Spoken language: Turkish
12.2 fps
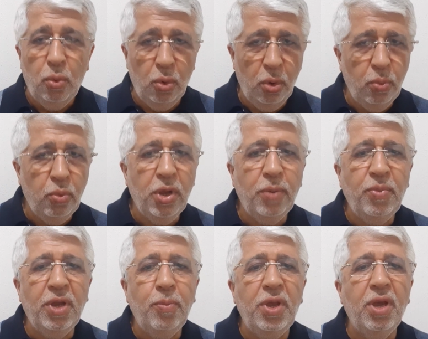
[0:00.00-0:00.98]
Ömrüne
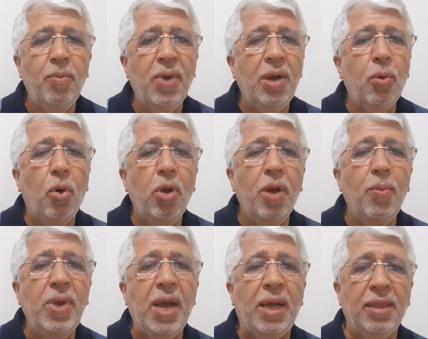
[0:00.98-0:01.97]
bir mihriban
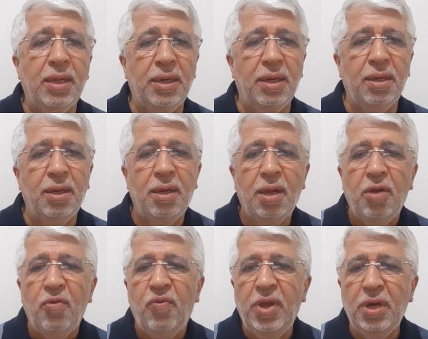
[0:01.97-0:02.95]
koyamayanları
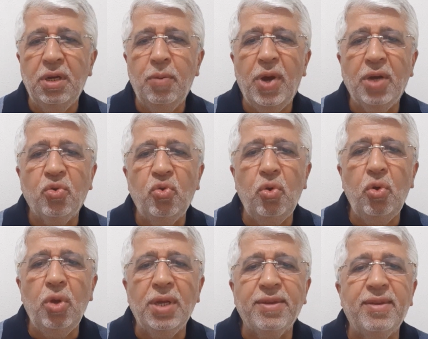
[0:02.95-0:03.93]
ve ırmak
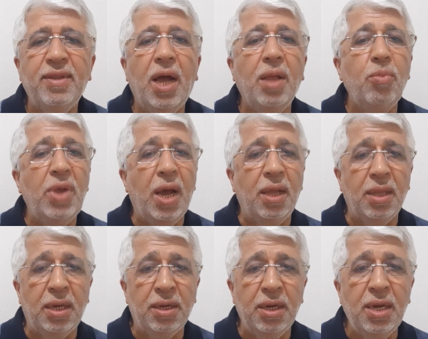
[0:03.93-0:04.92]
suyuyla
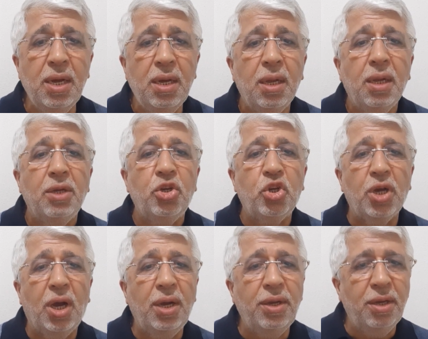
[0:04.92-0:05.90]
sınanmayanları
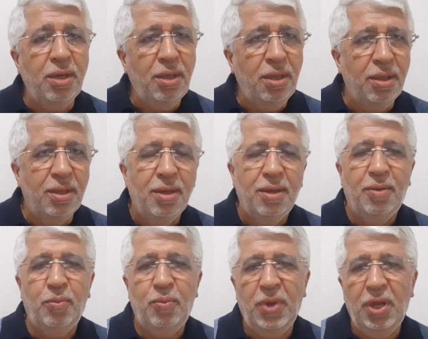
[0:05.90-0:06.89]
şairin
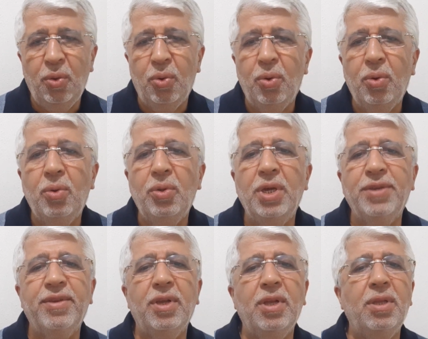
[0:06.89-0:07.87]
beyhude
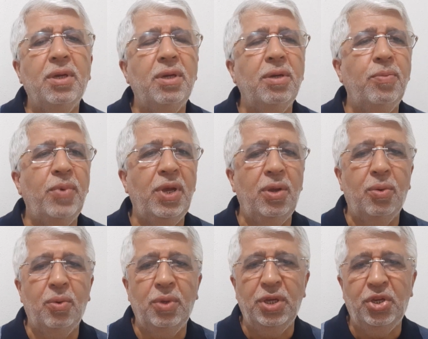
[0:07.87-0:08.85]
salınır
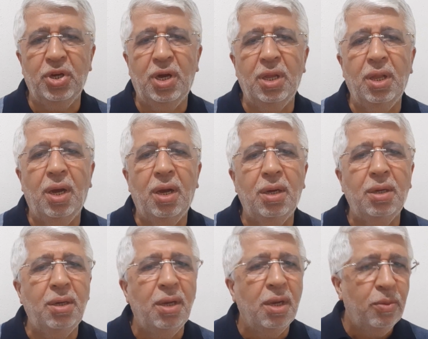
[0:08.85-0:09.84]
beyhude
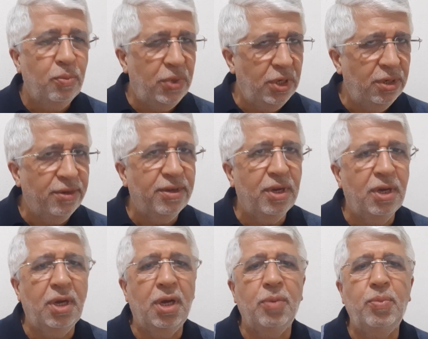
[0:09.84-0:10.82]
çağlar, bir
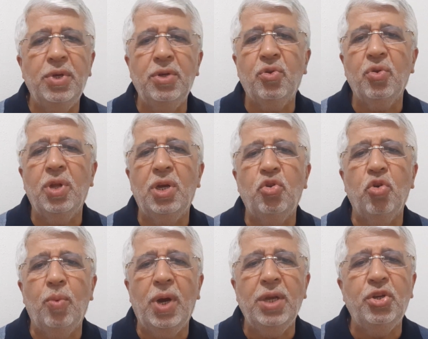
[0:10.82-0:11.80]
sağa bir sola
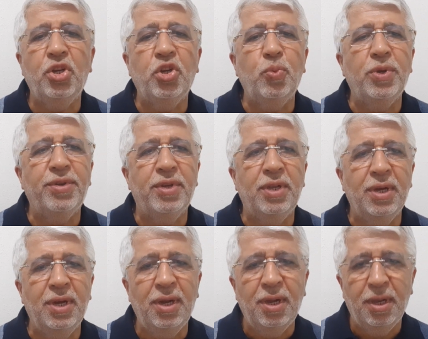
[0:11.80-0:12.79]
çoban
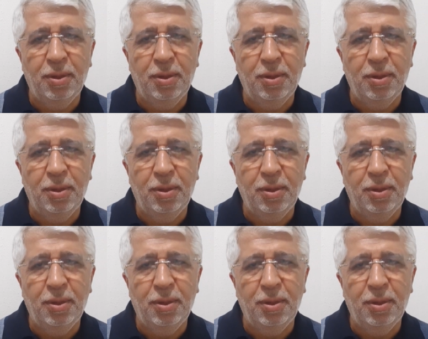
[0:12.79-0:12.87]
çeşmesine